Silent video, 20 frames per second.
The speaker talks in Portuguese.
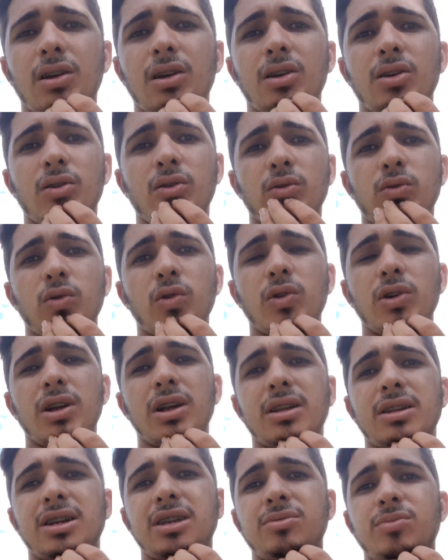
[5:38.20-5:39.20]
eu tô
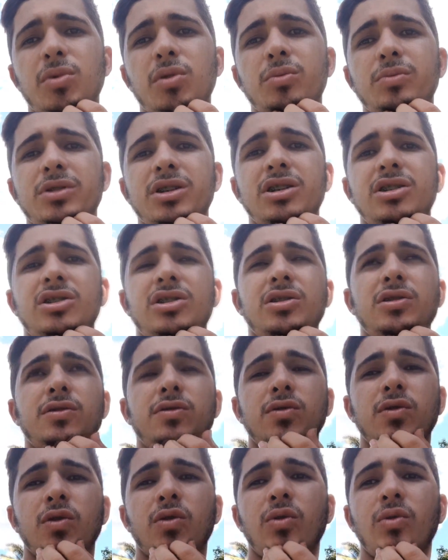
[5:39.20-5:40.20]
indo atrás do meu
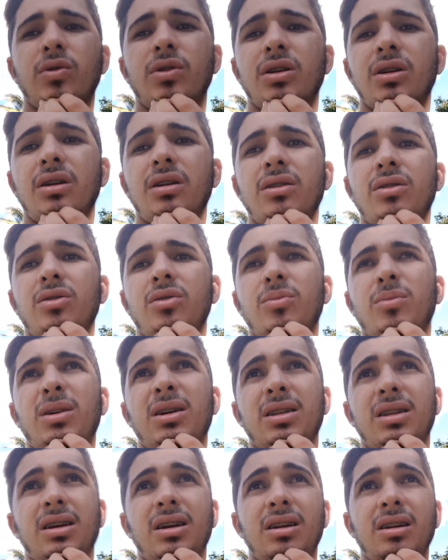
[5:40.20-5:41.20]
objetivo, tô lutando, tô
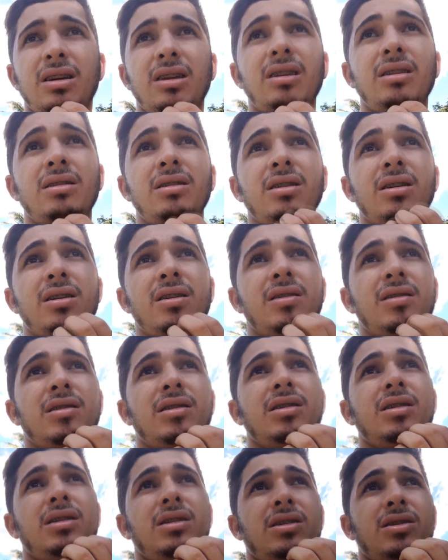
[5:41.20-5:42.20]
batalhando.
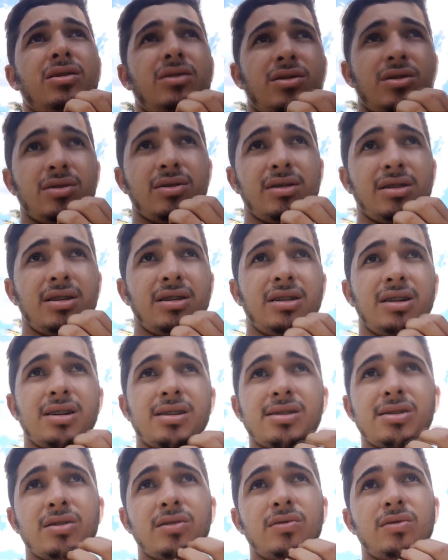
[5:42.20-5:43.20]
Eu tenho
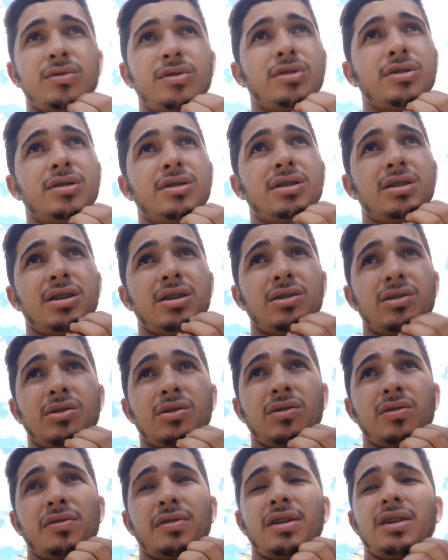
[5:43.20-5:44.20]
certeza que eu vou conseguir, eu
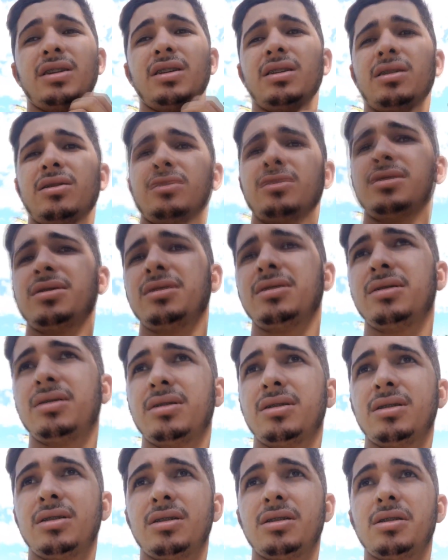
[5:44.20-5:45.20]
tenho fé em Deus,
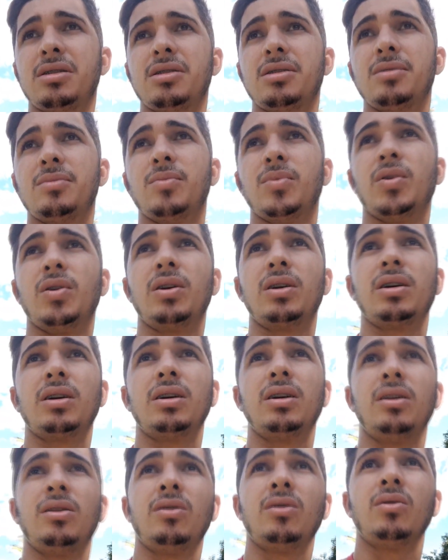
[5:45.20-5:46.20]

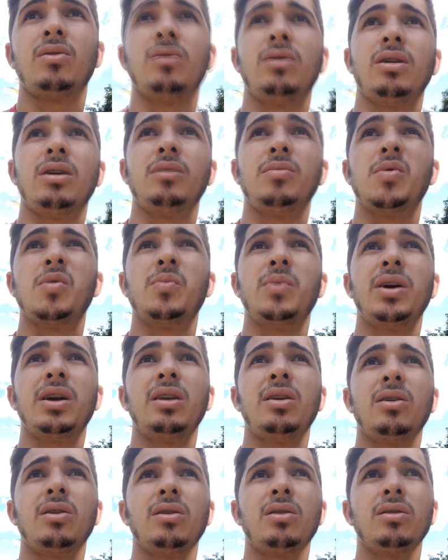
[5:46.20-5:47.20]
porque tô dando meu
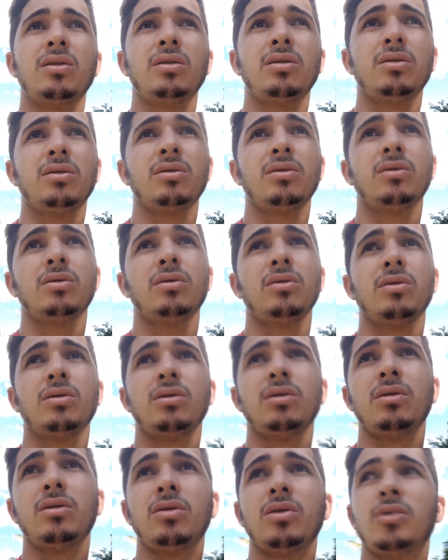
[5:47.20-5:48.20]
melhor,
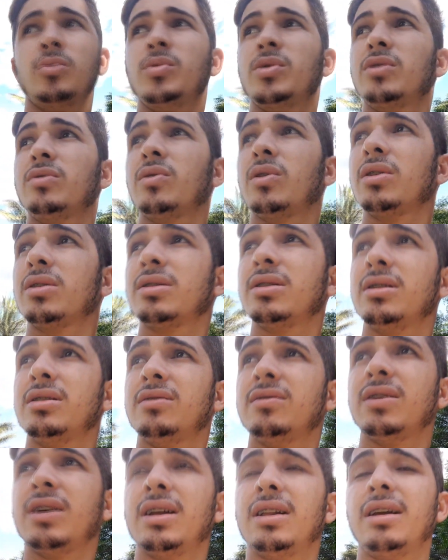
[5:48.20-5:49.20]
tô me esforçando
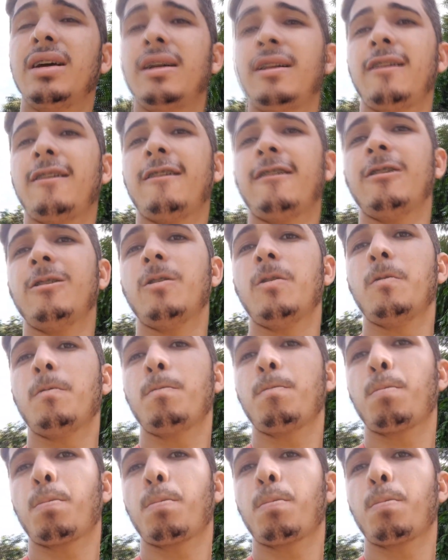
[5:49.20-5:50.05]
de verdade, entendeu?